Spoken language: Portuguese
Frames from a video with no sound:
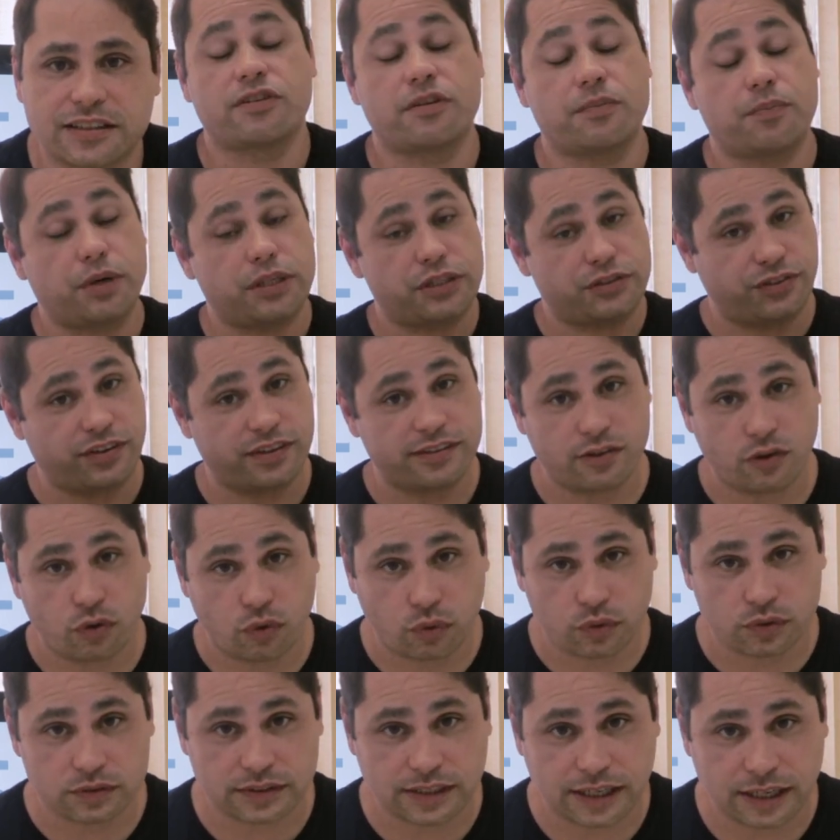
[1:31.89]
Você pode fazer ao
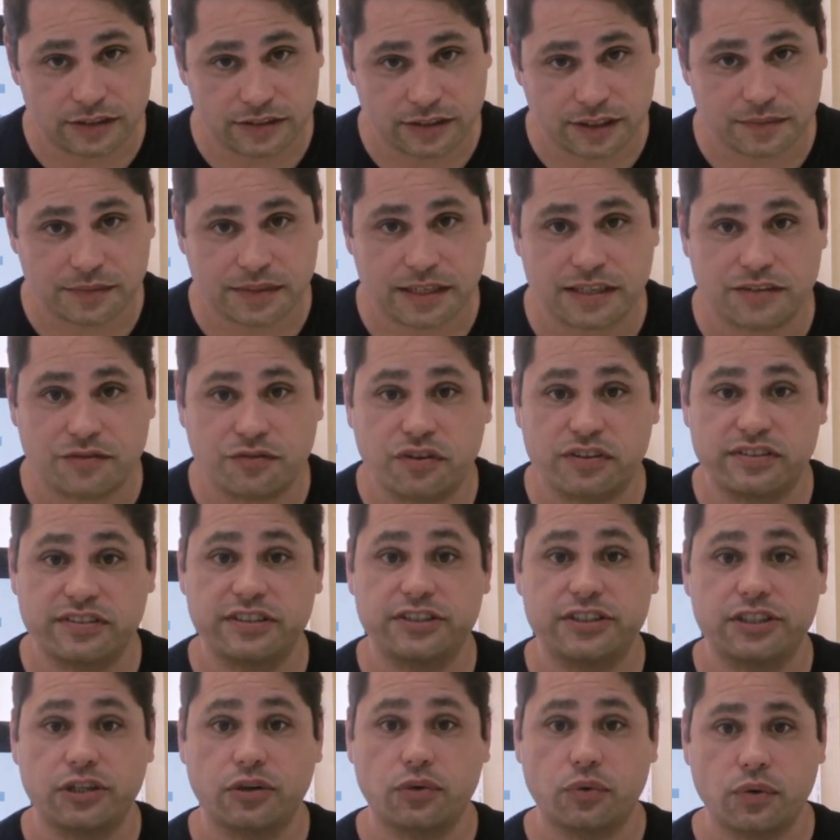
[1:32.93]
contrário também.
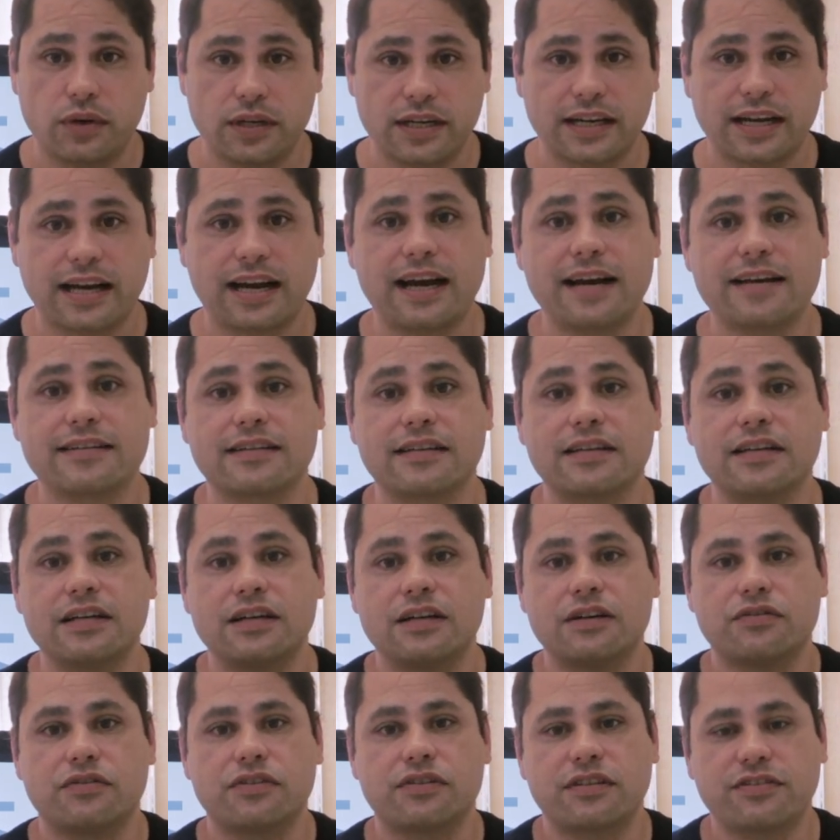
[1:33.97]
Você chegou em casa,
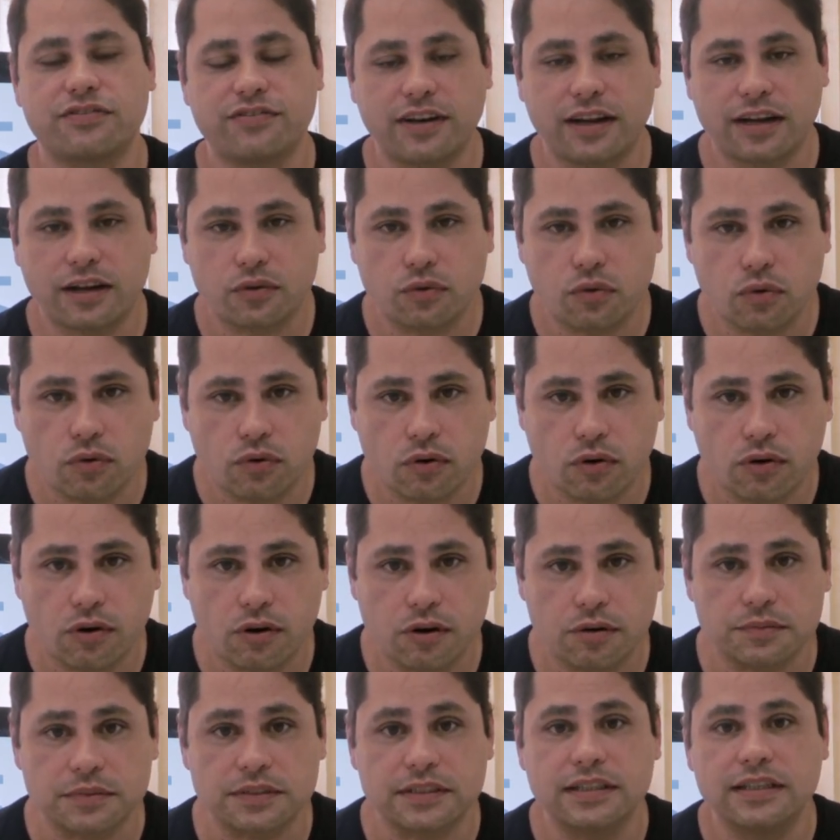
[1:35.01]
você fala Google
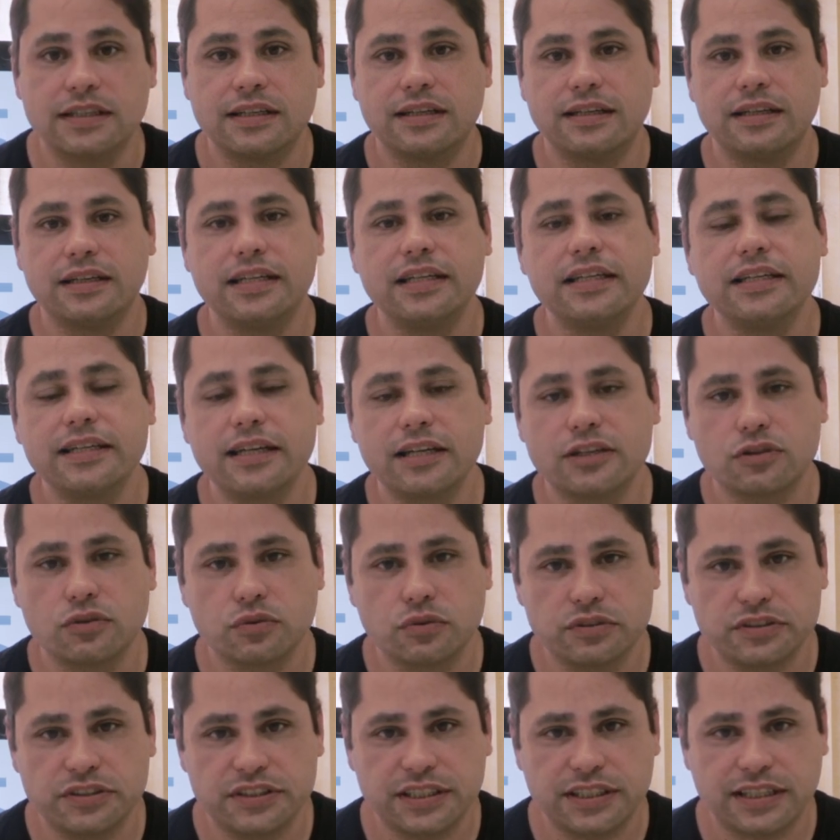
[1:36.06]
Home, ligue as
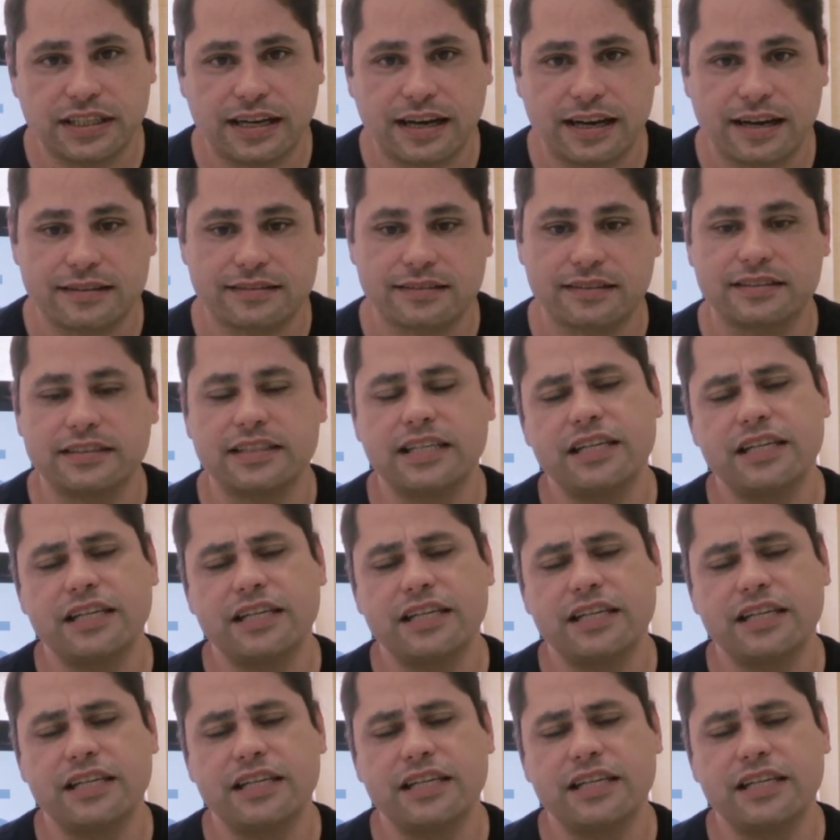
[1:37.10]
luzes de casa.